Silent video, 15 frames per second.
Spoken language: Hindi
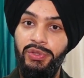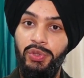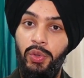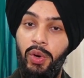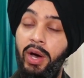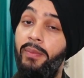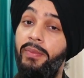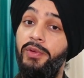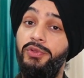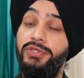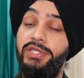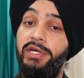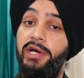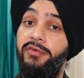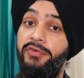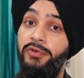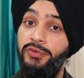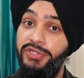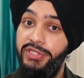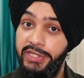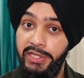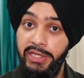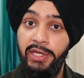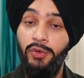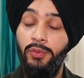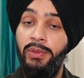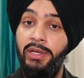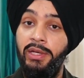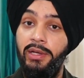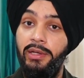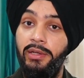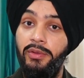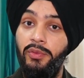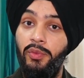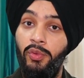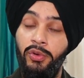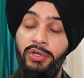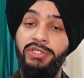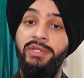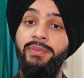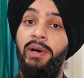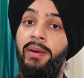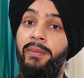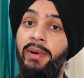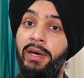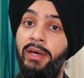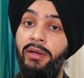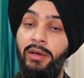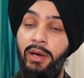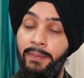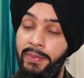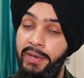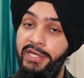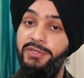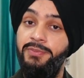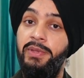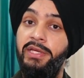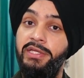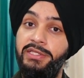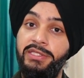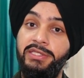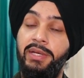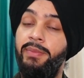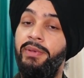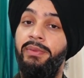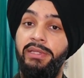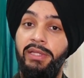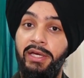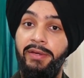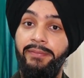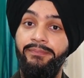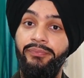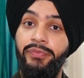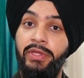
तो हमें उनसे काफ़ी कुछ सीखने को मिला उन्होंने जब हमारे अपने एक्सपीरियंसेस हमें बताए